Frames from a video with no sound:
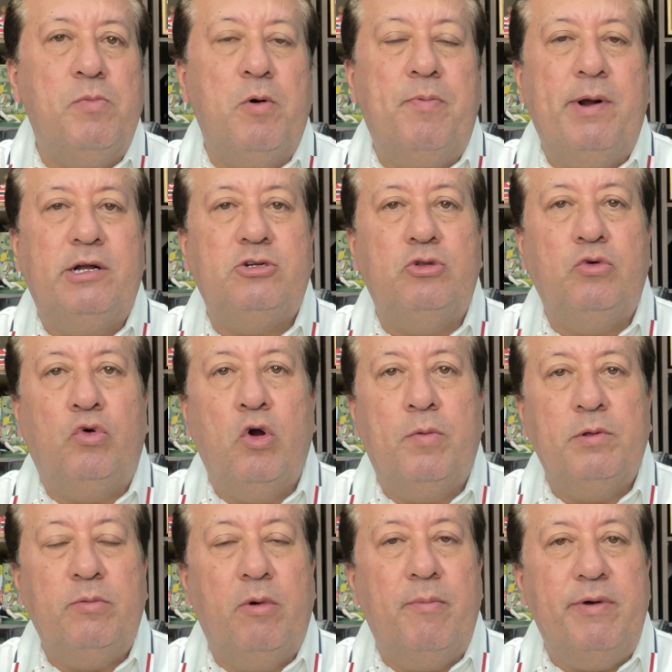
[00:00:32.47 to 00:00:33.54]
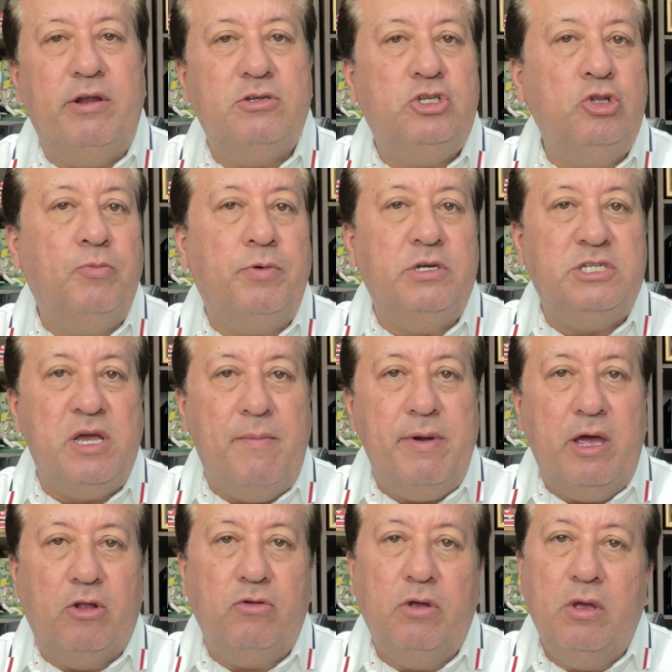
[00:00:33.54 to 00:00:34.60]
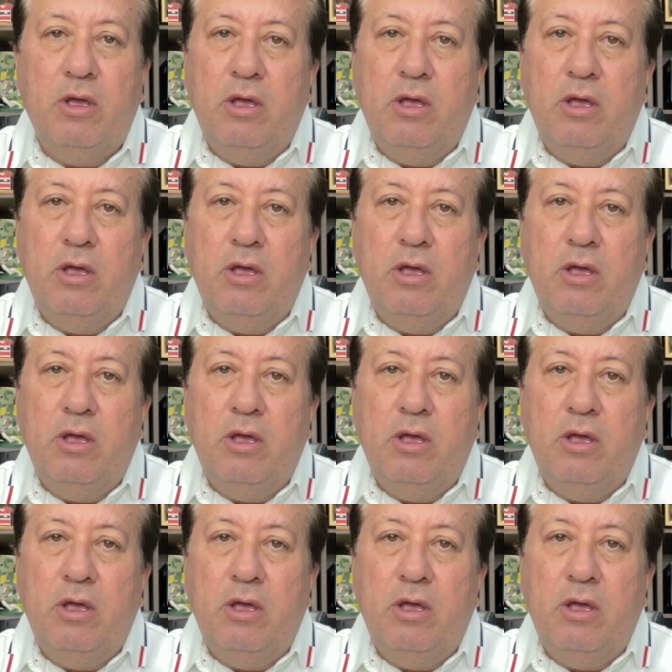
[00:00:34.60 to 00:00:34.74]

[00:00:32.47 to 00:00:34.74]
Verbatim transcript: por parte do Corpo de Bombeiros e do policiamento.